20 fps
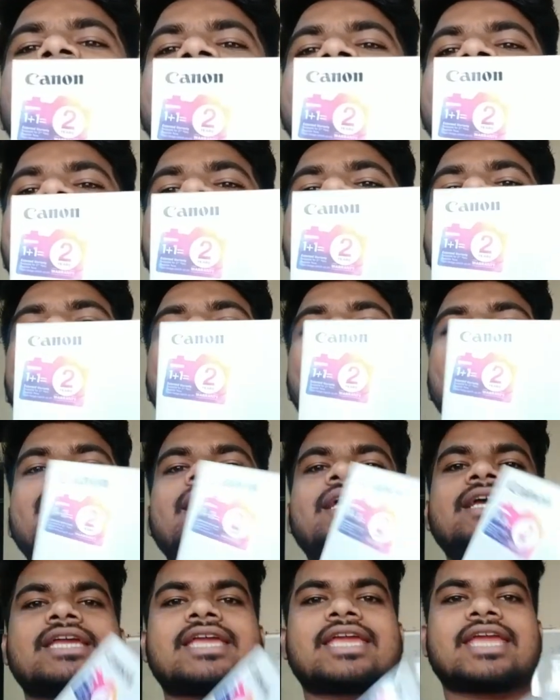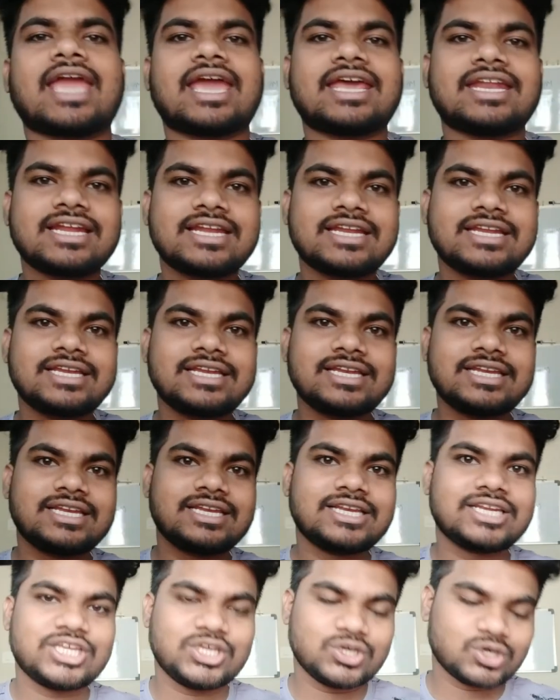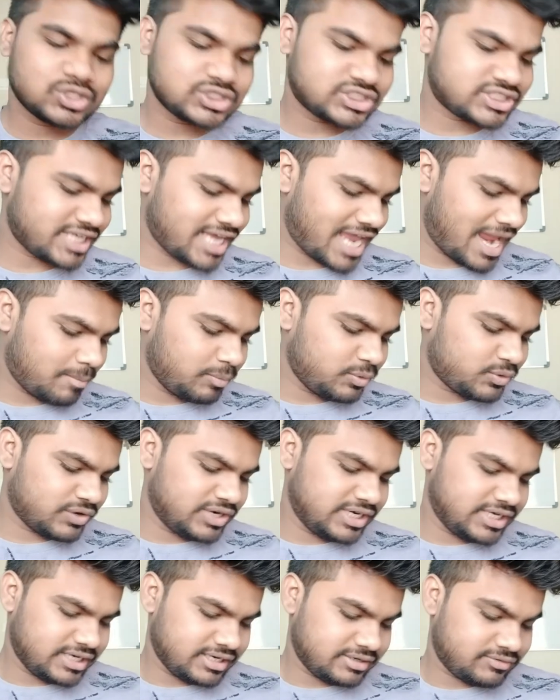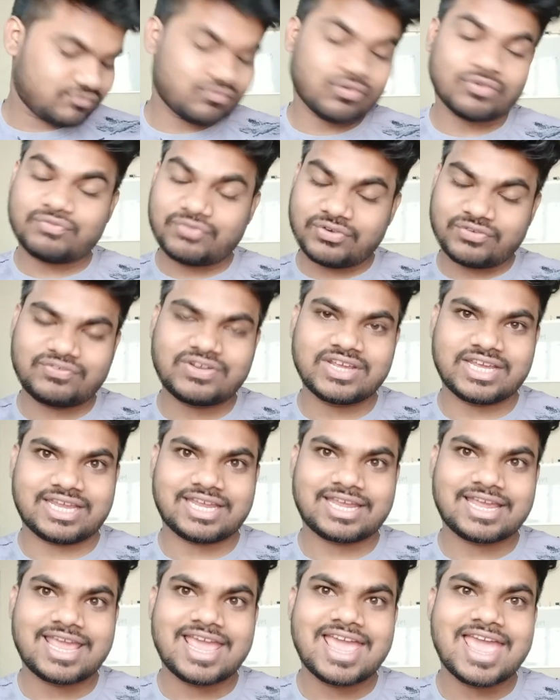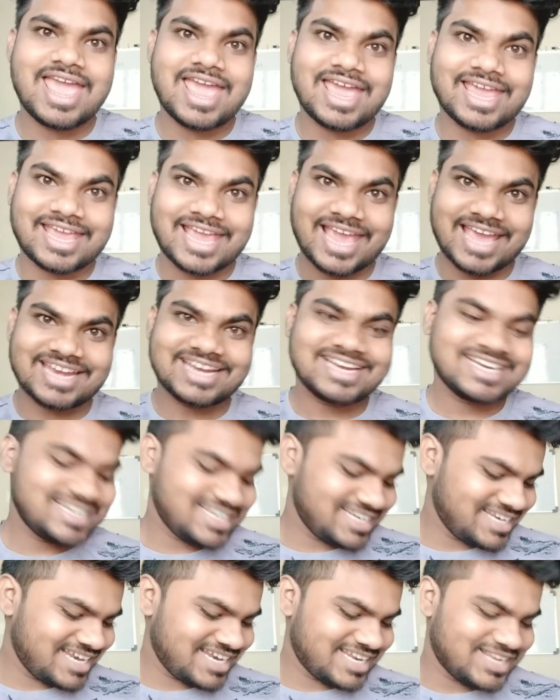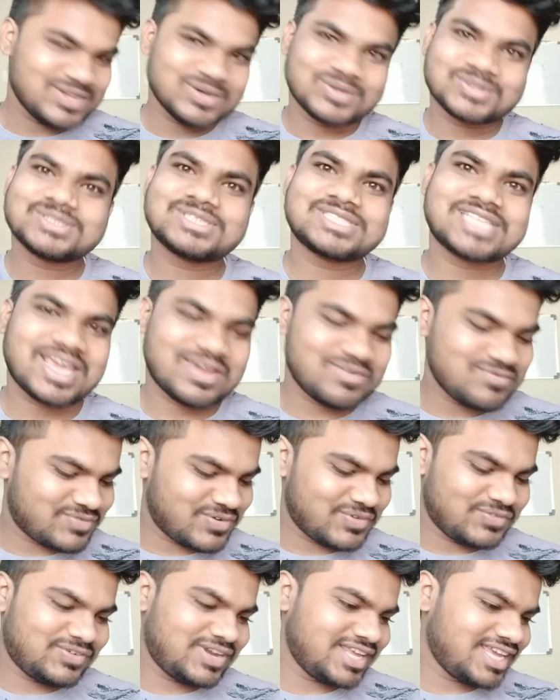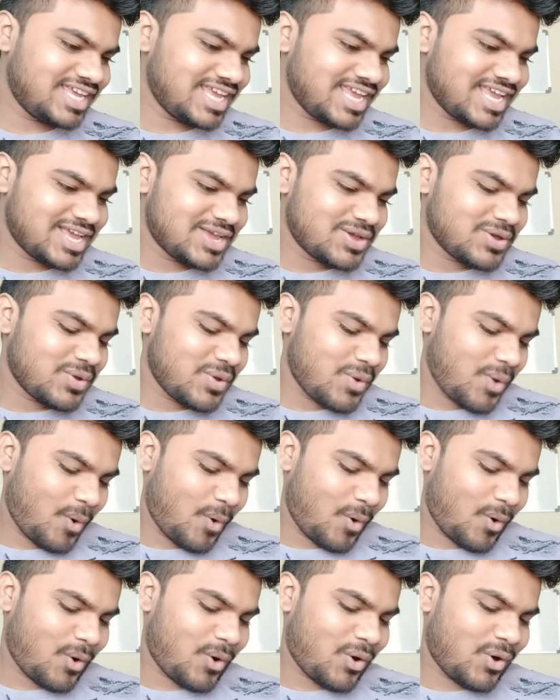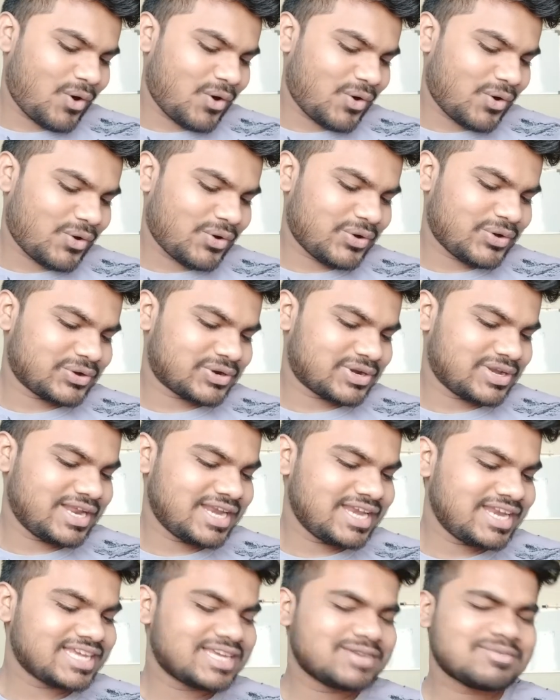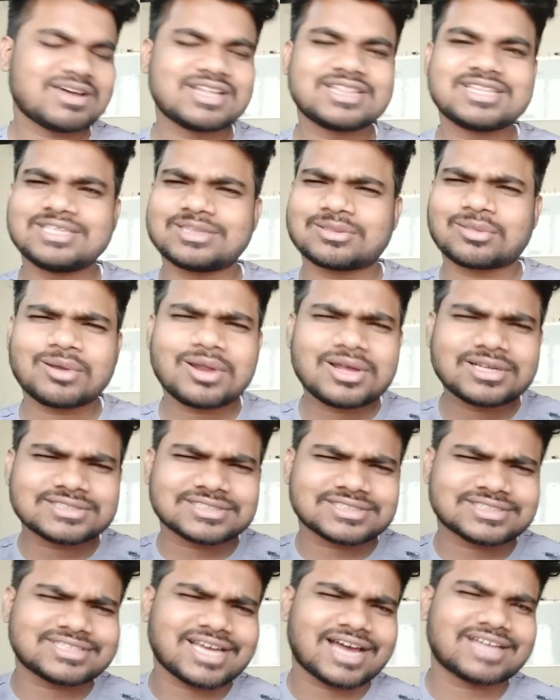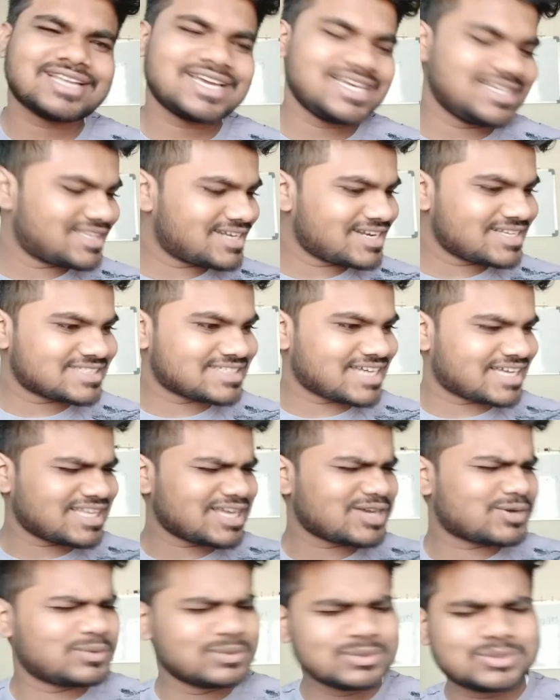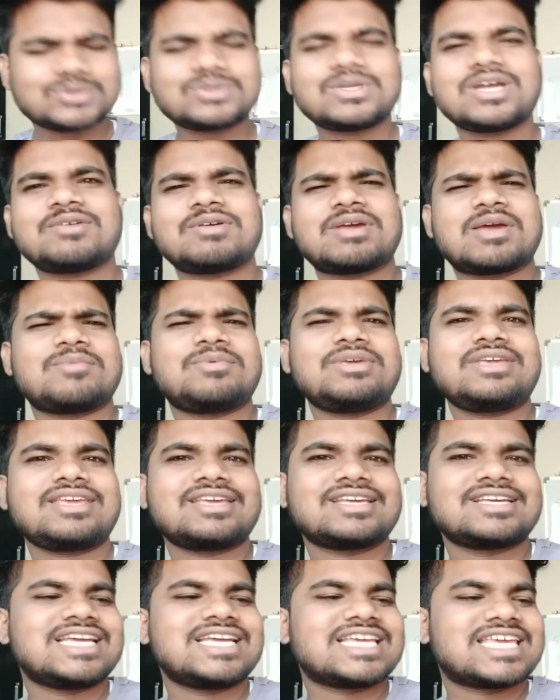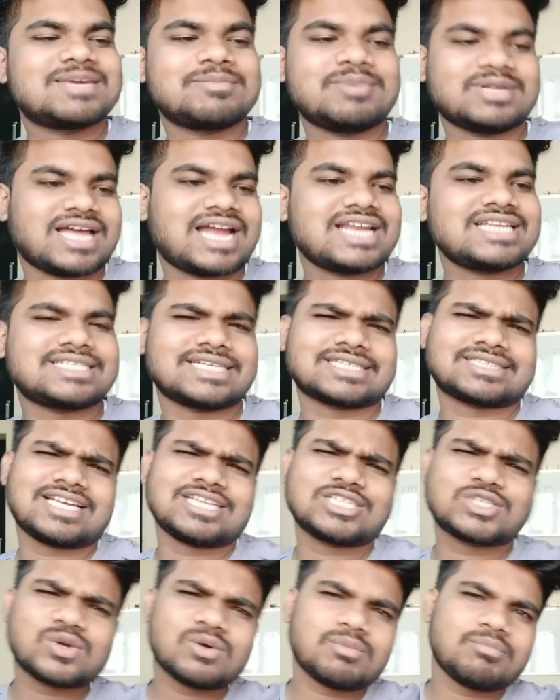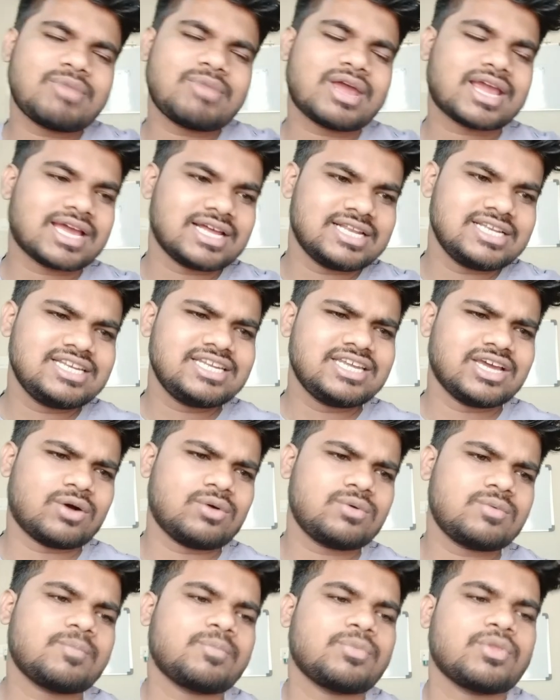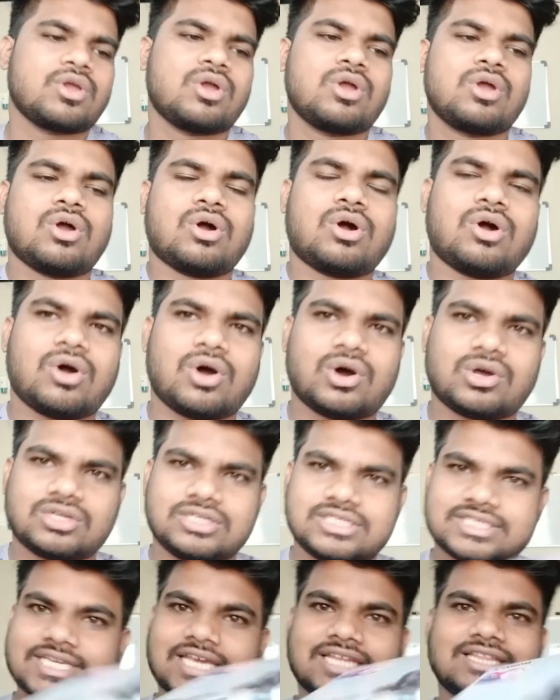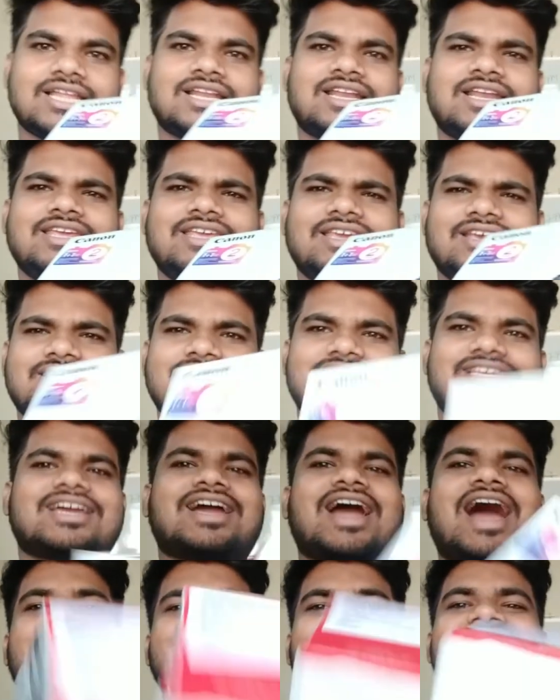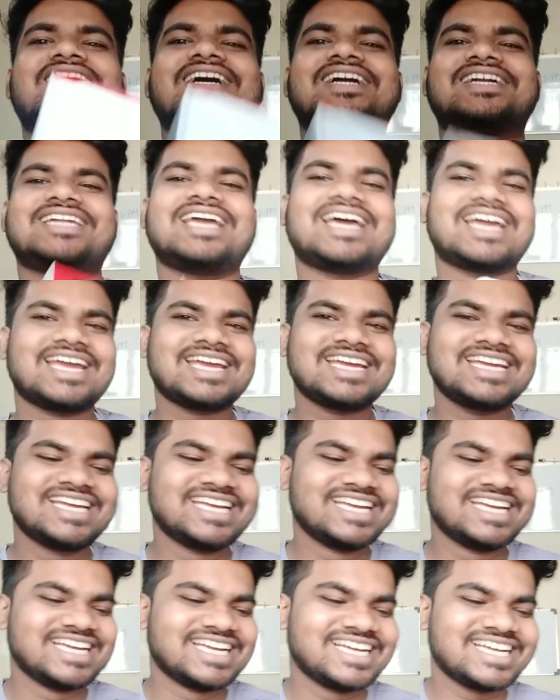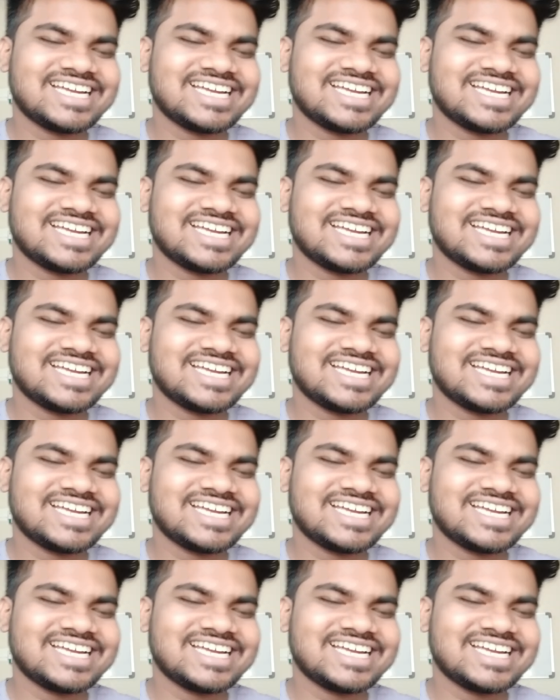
ये है कैनन ईओस एम ट्वेंटी कैनन ईओस एम फिफ्टी और लेने के बाद इतना ज्यादा इतना ज्यादा खुश हूं ना मैं अभी कि बता नहीं सकता इसको मैं कर लिया हूं और इसके अंदर नहीं है ये खाली खड्डा है